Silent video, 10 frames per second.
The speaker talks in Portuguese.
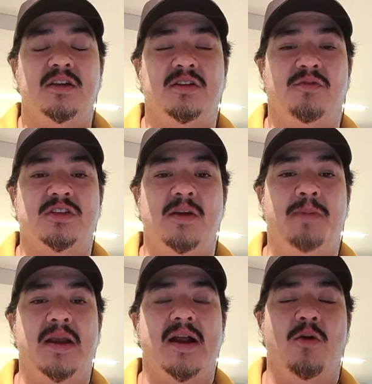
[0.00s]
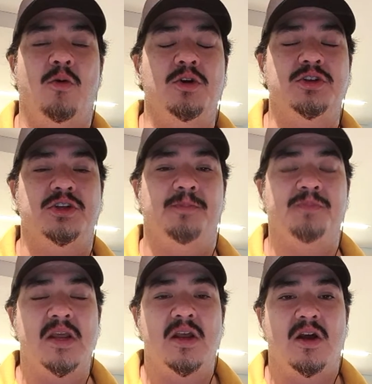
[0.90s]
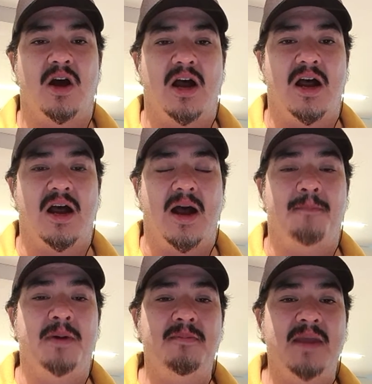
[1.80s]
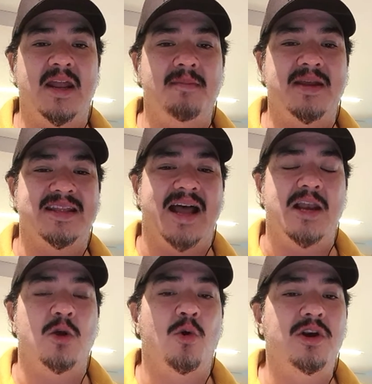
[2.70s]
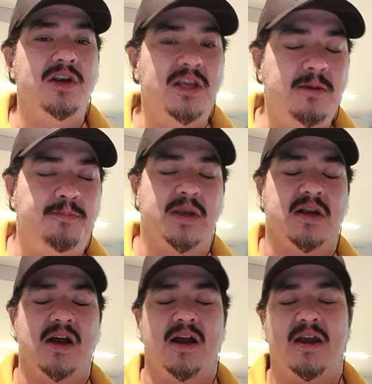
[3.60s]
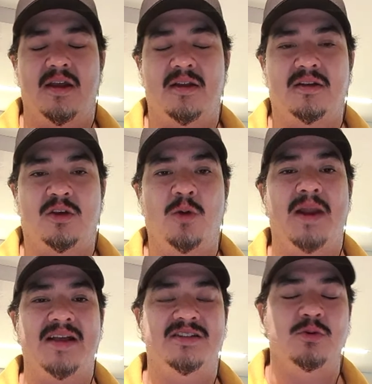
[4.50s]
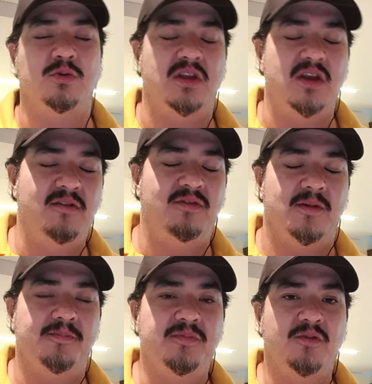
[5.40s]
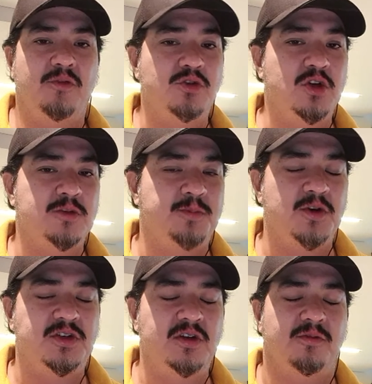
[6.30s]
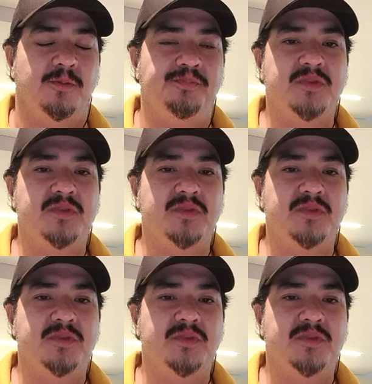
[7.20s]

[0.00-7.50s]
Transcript: E se você pegar hoje a, a primeira medalha olímpica que o Brasil teve, foi o tiro esportivo.